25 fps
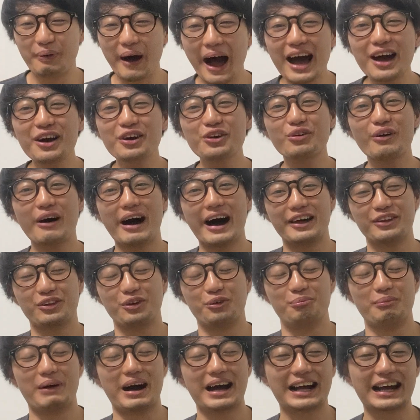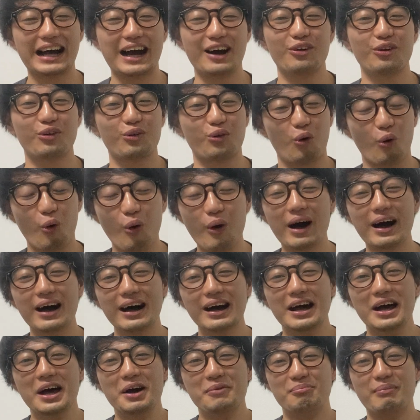バウアーの真顔怖、
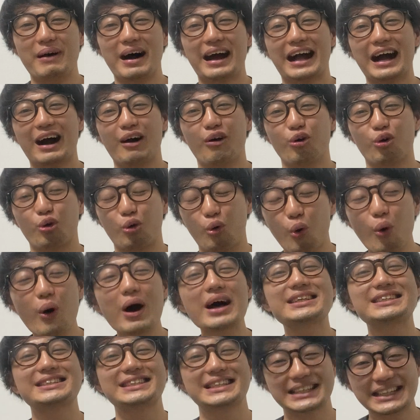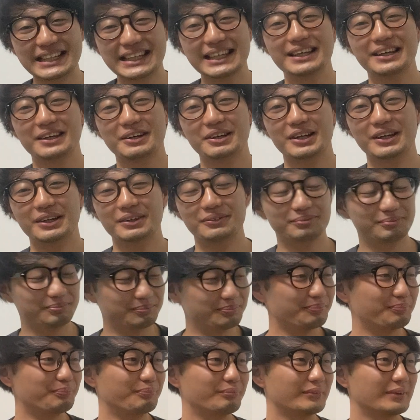真顔怖すぎ。う
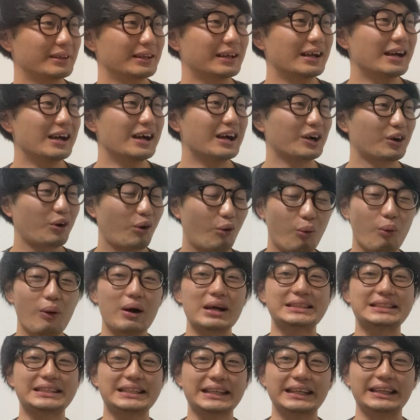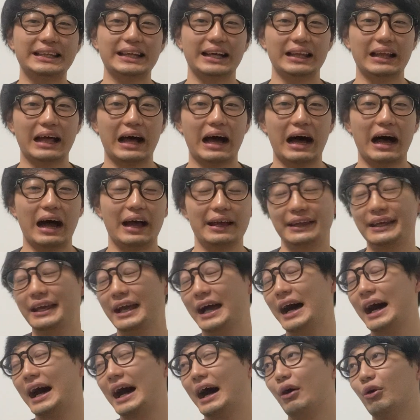ん。怖すぎたない
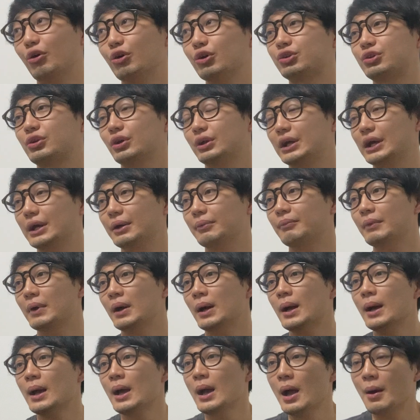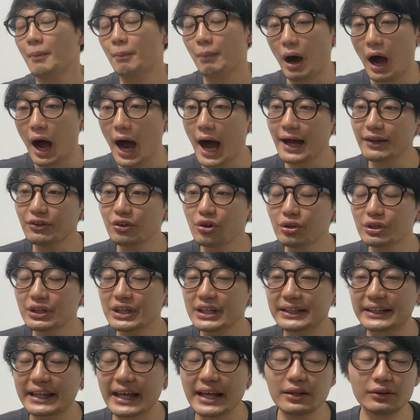やー本当にもうあの
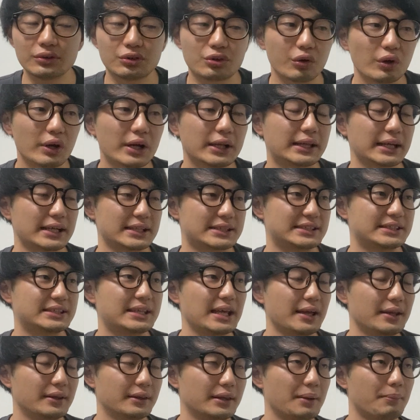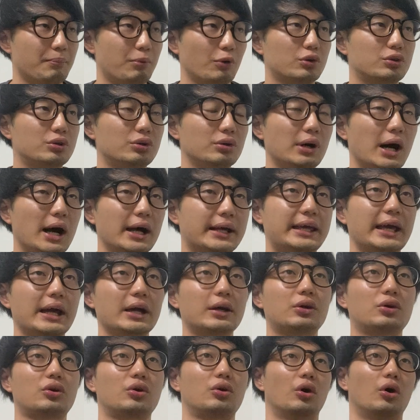2点取れた時点で僕は
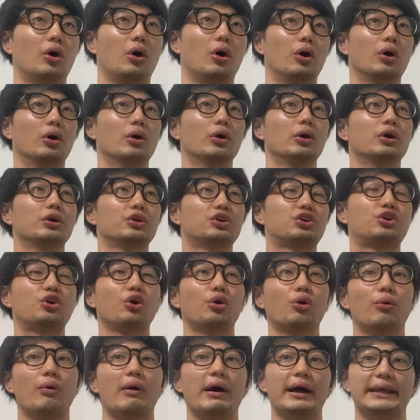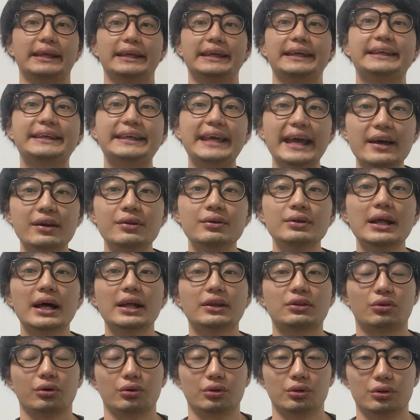結構今日はいけるな
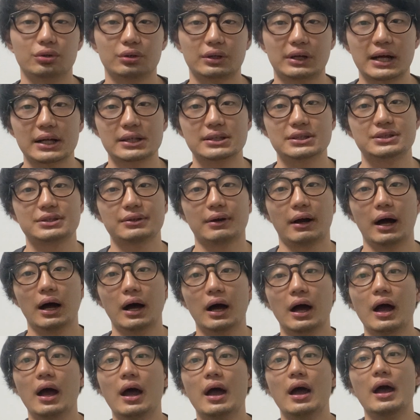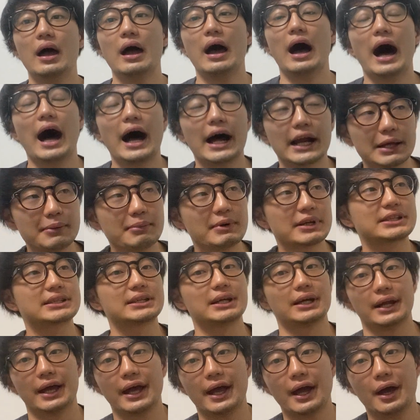という感じはありまし
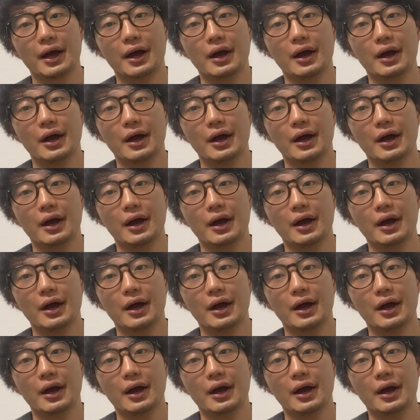たね